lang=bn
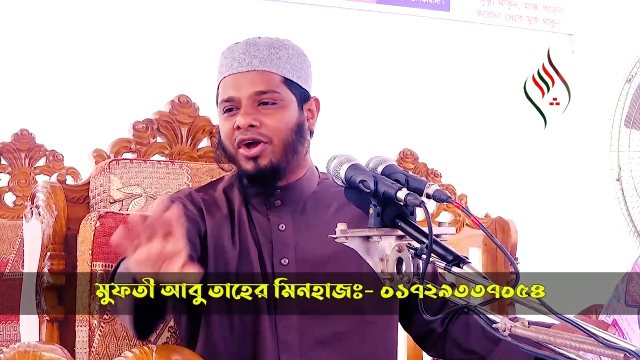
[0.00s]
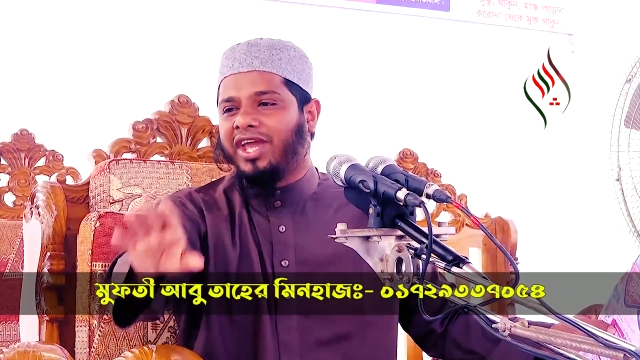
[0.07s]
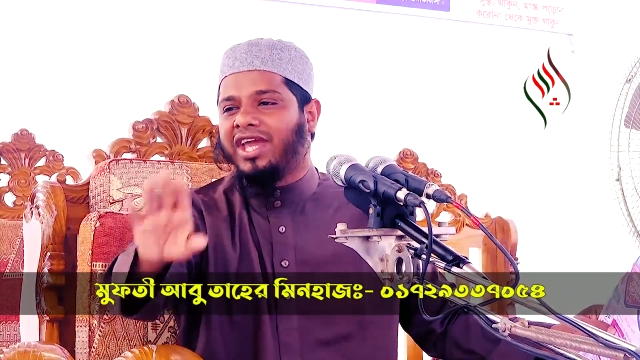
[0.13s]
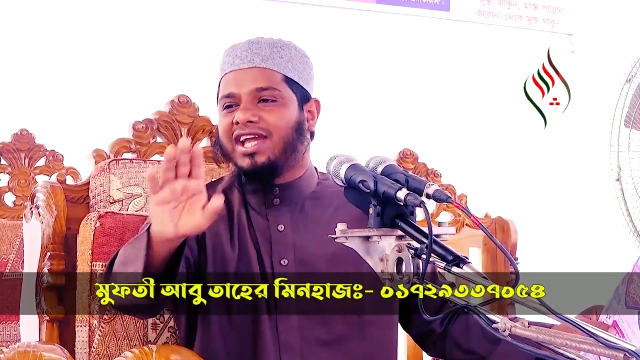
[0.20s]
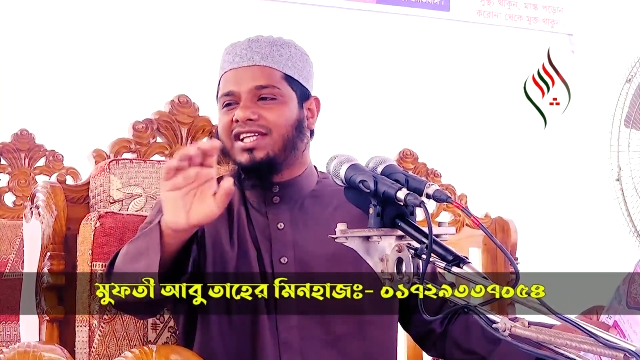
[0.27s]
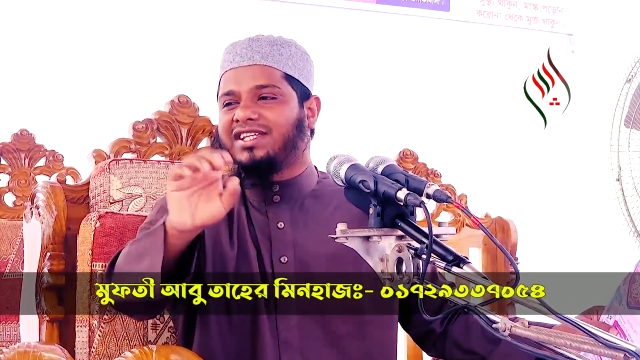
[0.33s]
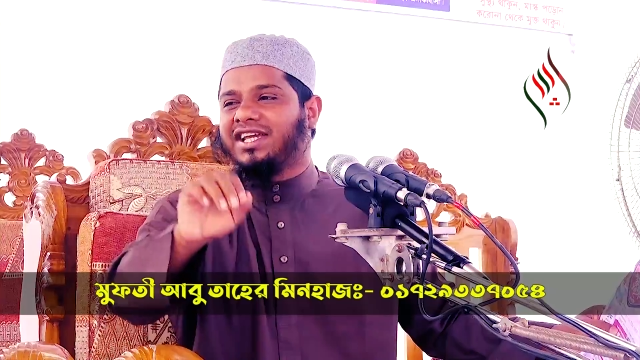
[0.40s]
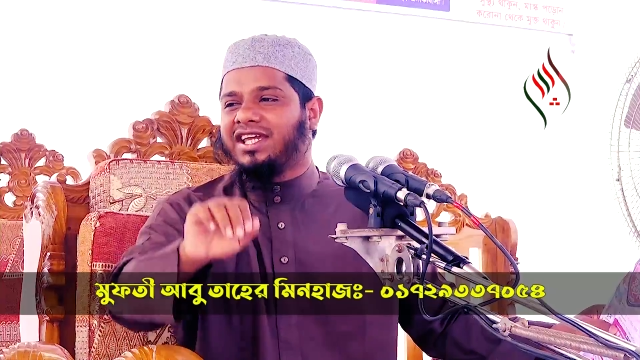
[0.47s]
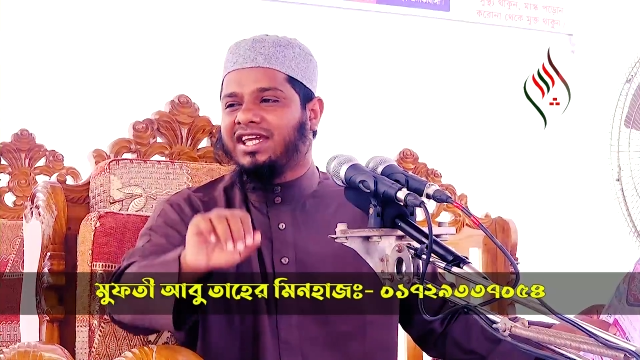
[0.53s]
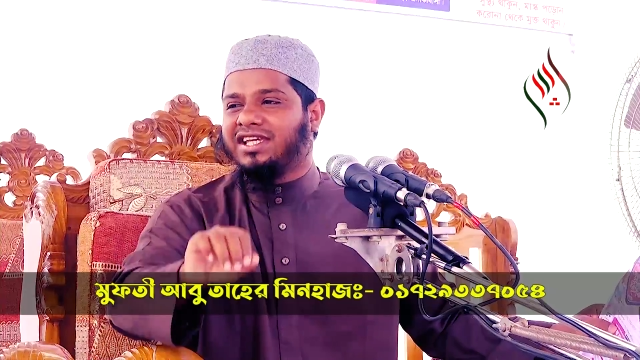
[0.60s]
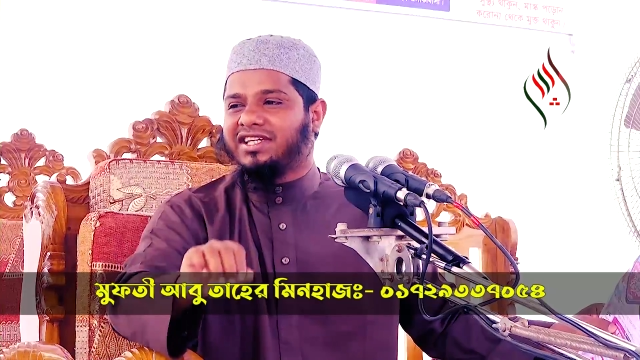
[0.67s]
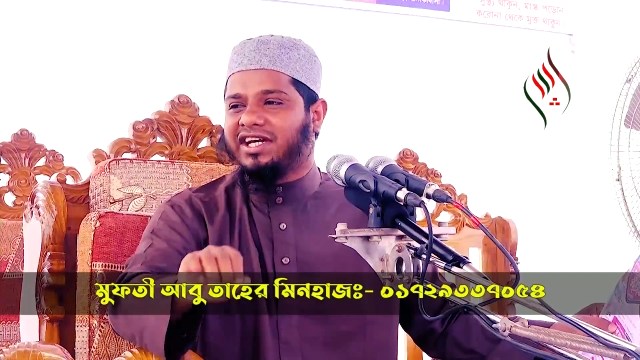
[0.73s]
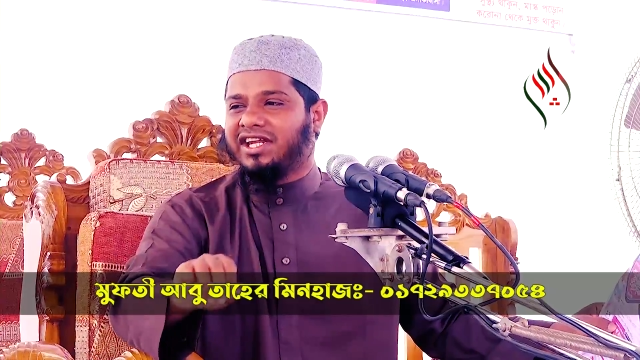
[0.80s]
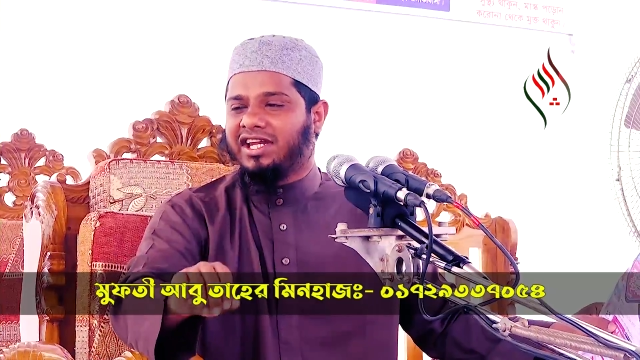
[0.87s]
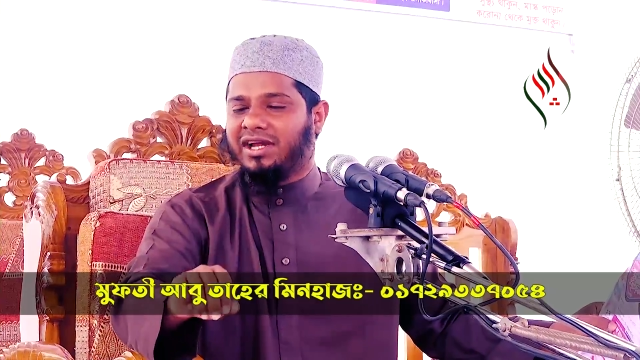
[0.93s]
হয়ে গেছে কি
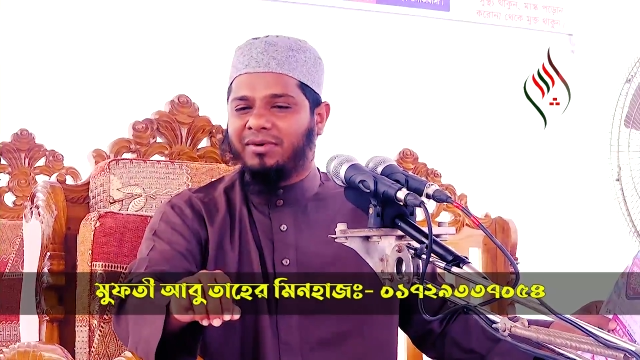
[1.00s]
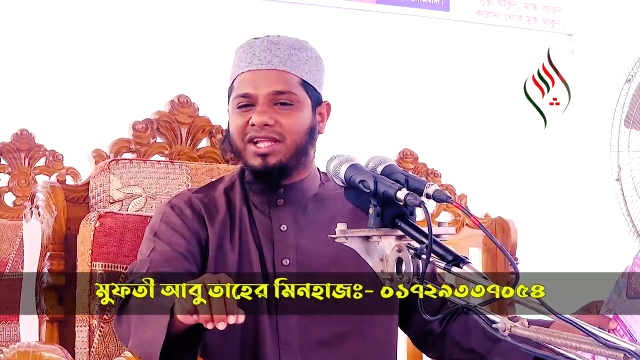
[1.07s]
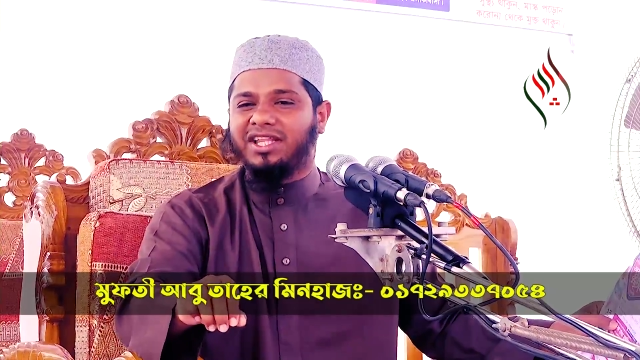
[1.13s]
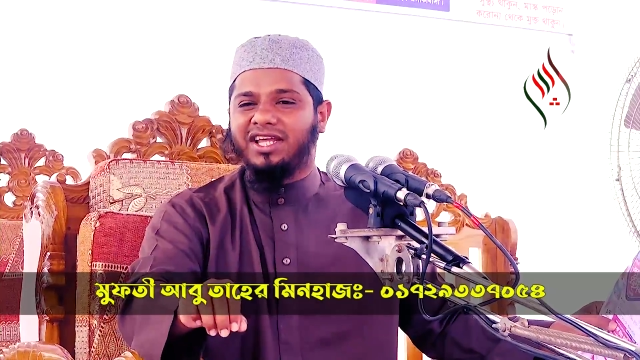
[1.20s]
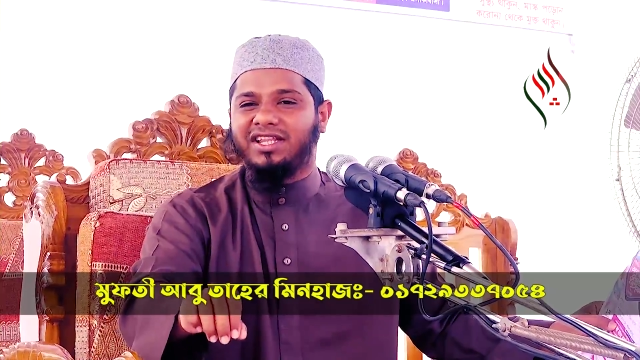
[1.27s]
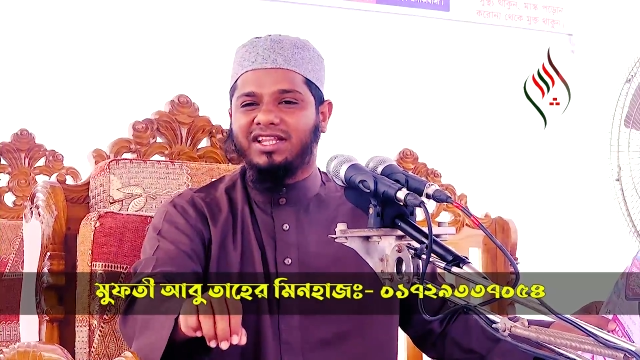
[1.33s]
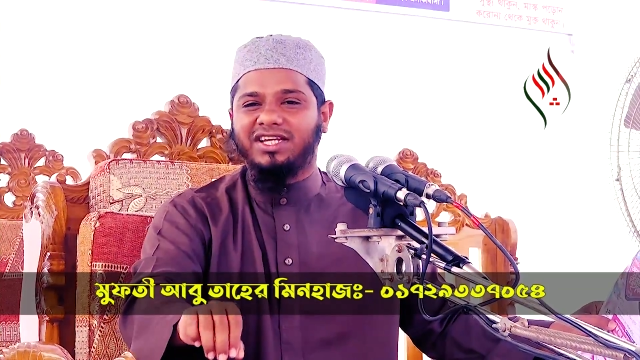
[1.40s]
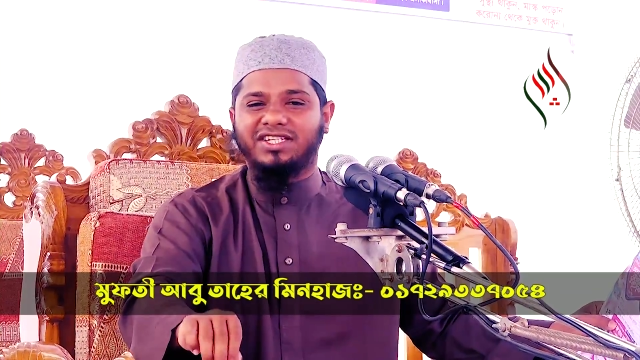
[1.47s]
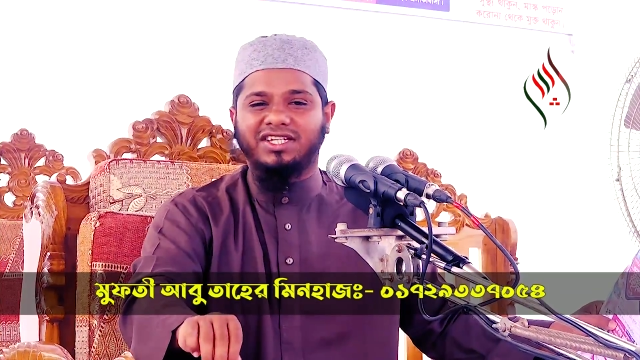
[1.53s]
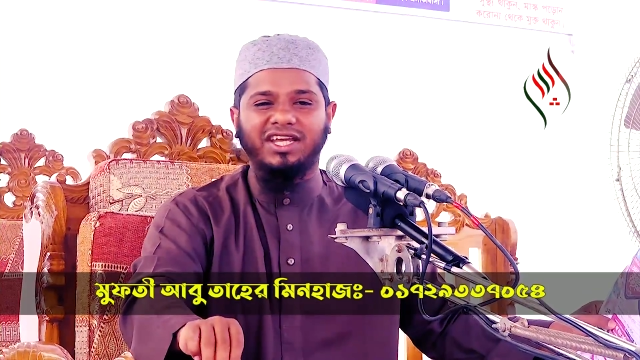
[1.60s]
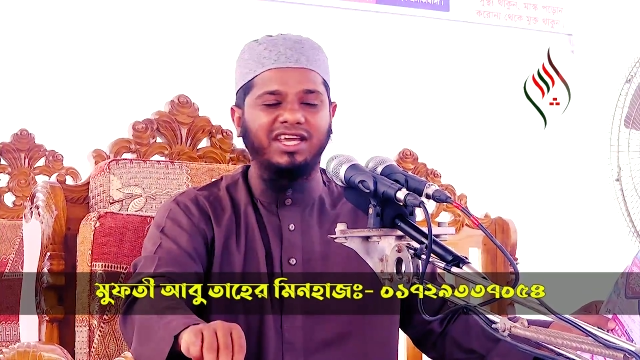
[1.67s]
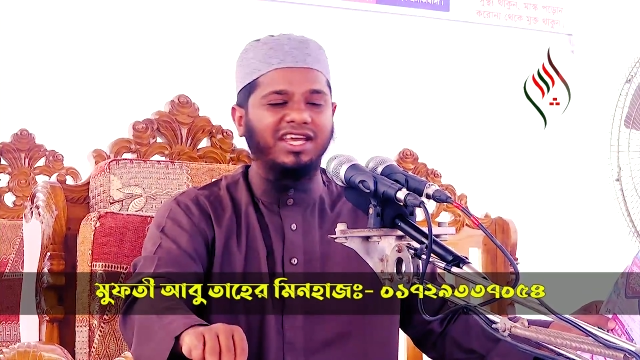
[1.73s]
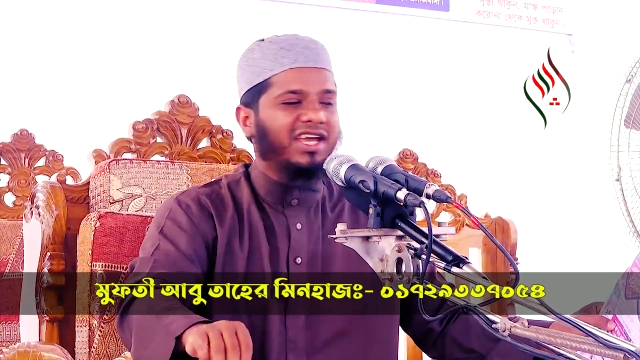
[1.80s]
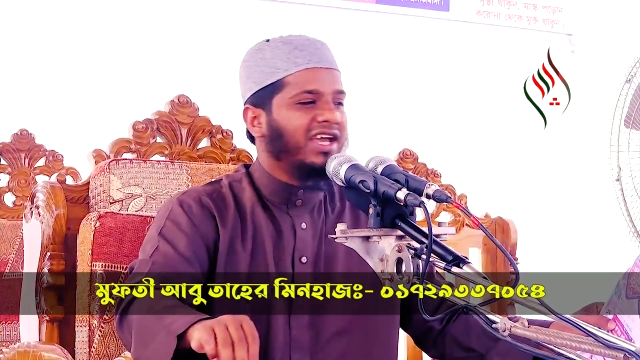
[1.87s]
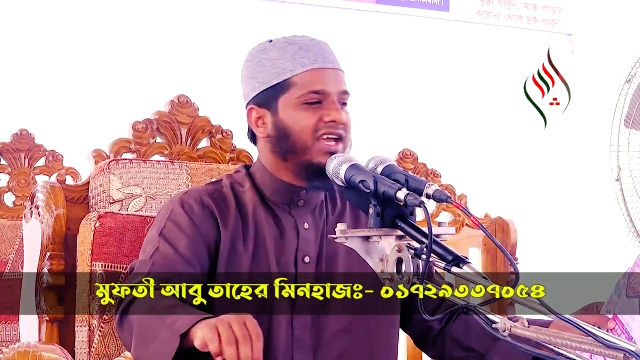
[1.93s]
জানেন আমাদের দেশে